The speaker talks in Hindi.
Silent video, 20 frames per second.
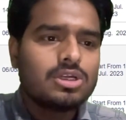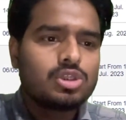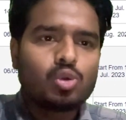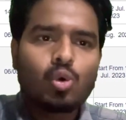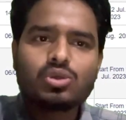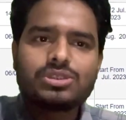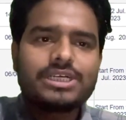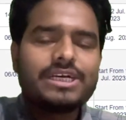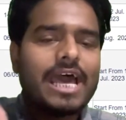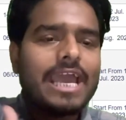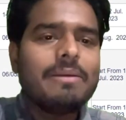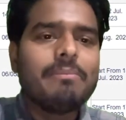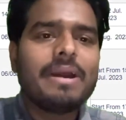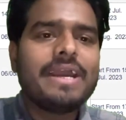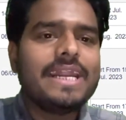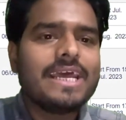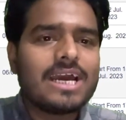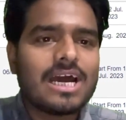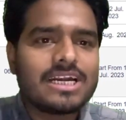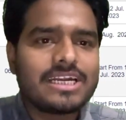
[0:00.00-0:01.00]
दो से ढाई
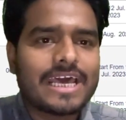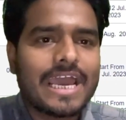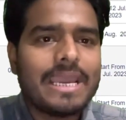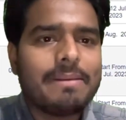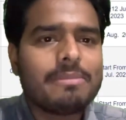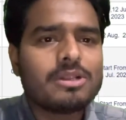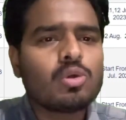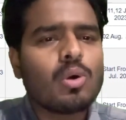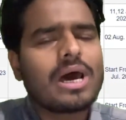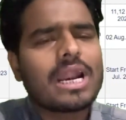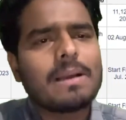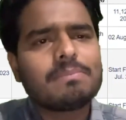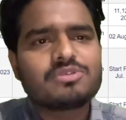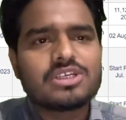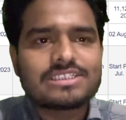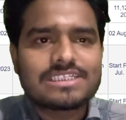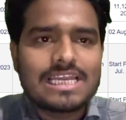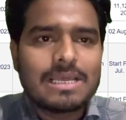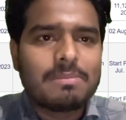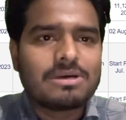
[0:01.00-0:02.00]
महीने का टाइम है तो आराम
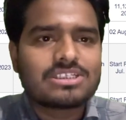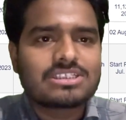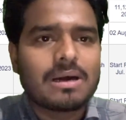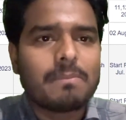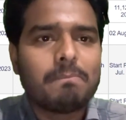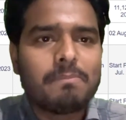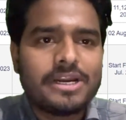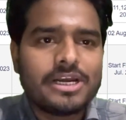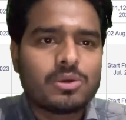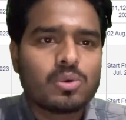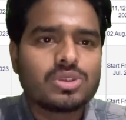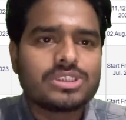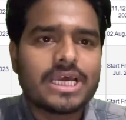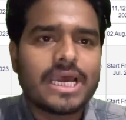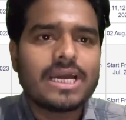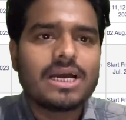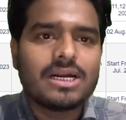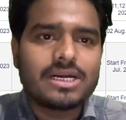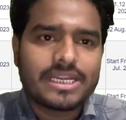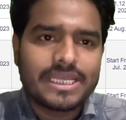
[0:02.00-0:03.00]
से सिलेबस कंप्लीट हो
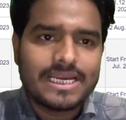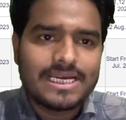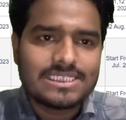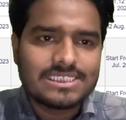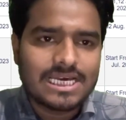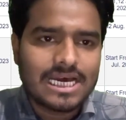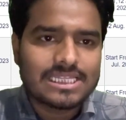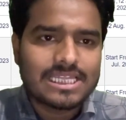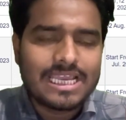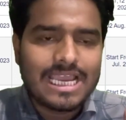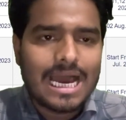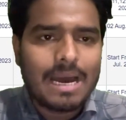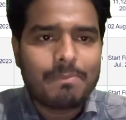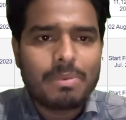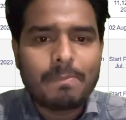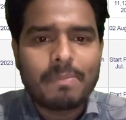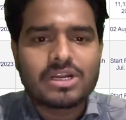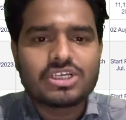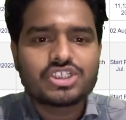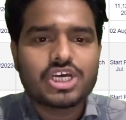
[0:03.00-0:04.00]
जाएगा ठीक है ज्यादा यहाँ
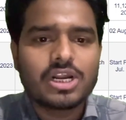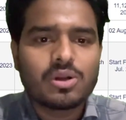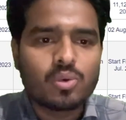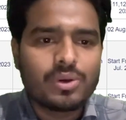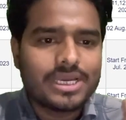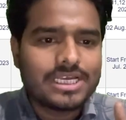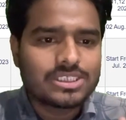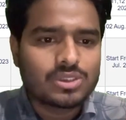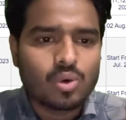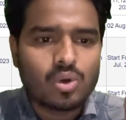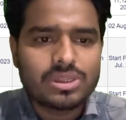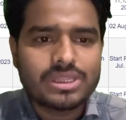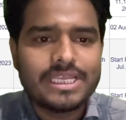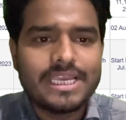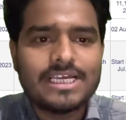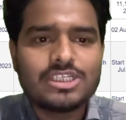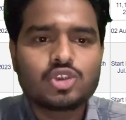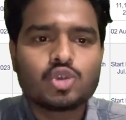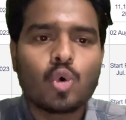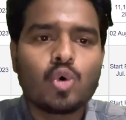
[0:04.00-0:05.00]
पे परेशान होने की जरूरत
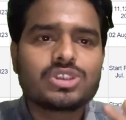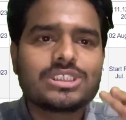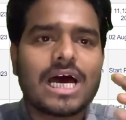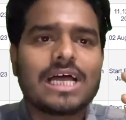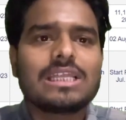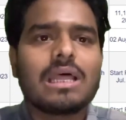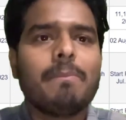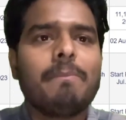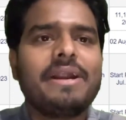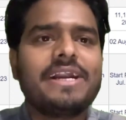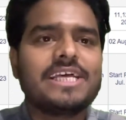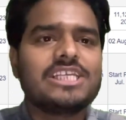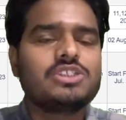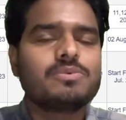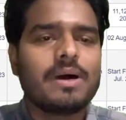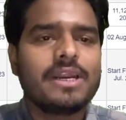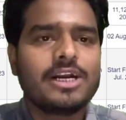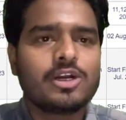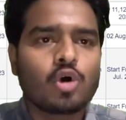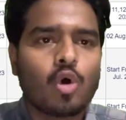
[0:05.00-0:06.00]
नहीं है जो ज्यादा बेटेज
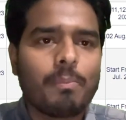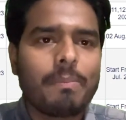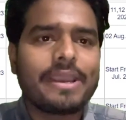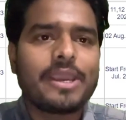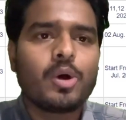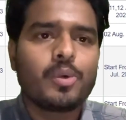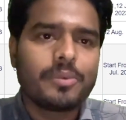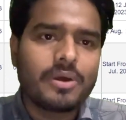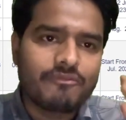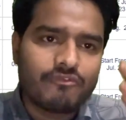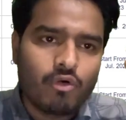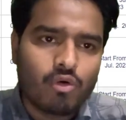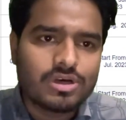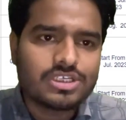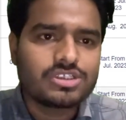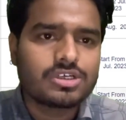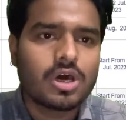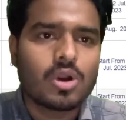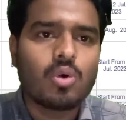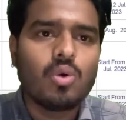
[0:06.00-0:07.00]
वाले टॉपिक है उन पर
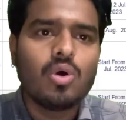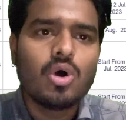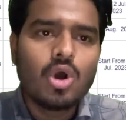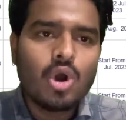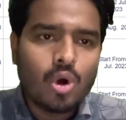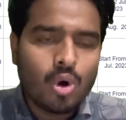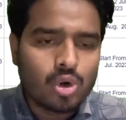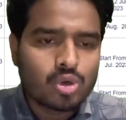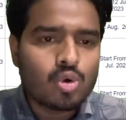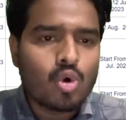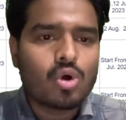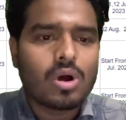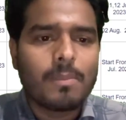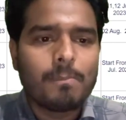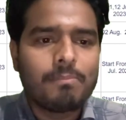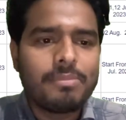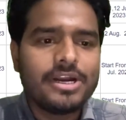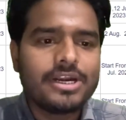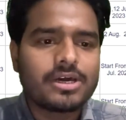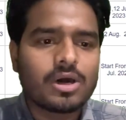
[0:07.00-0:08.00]
फोकस करो उनको
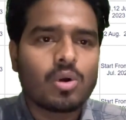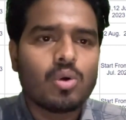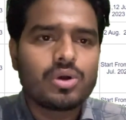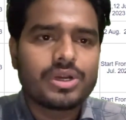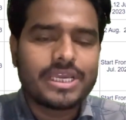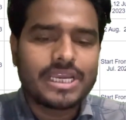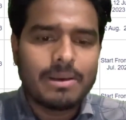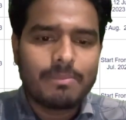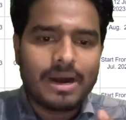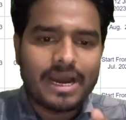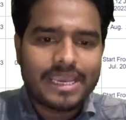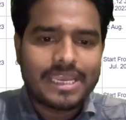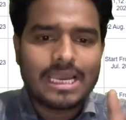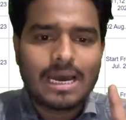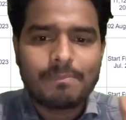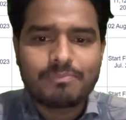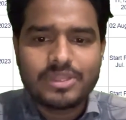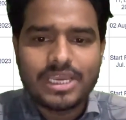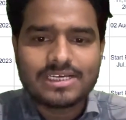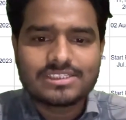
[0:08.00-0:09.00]
कंप्लीट करो ठीक है बाकी
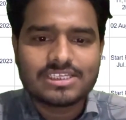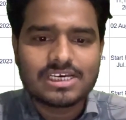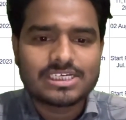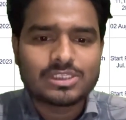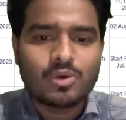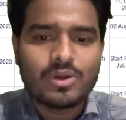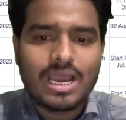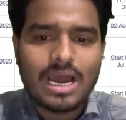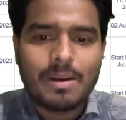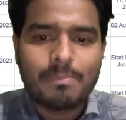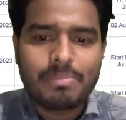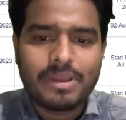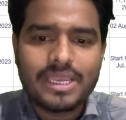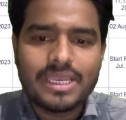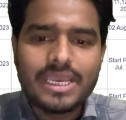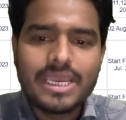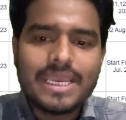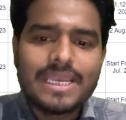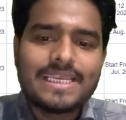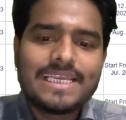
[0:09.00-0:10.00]
आप देख सकते हो यहाँ पे
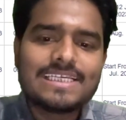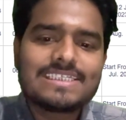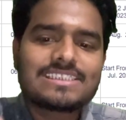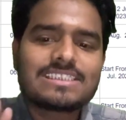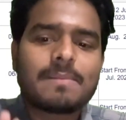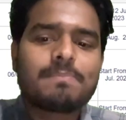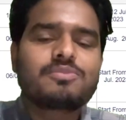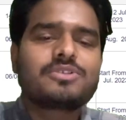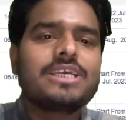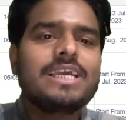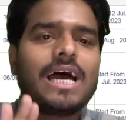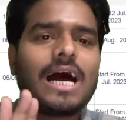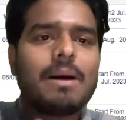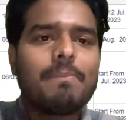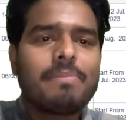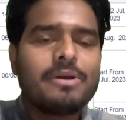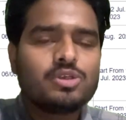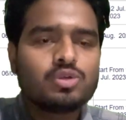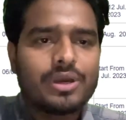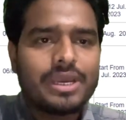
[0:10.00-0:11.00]
ये सबसे यहाँ
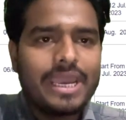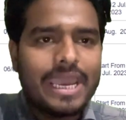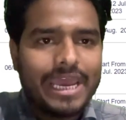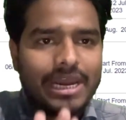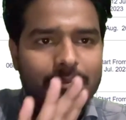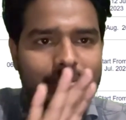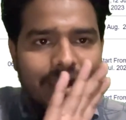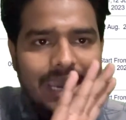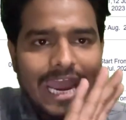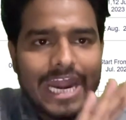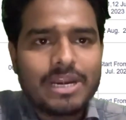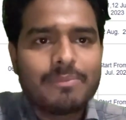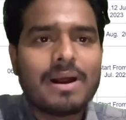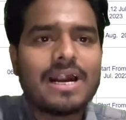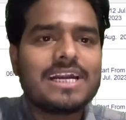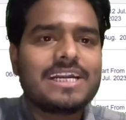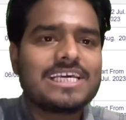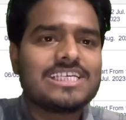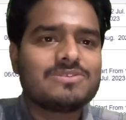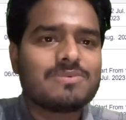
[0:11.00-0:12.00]
पे जो है
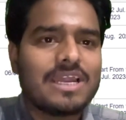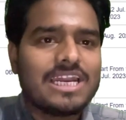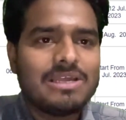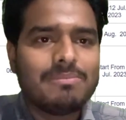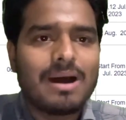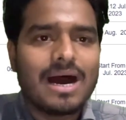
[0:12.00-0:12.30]
एडवांटेज वाली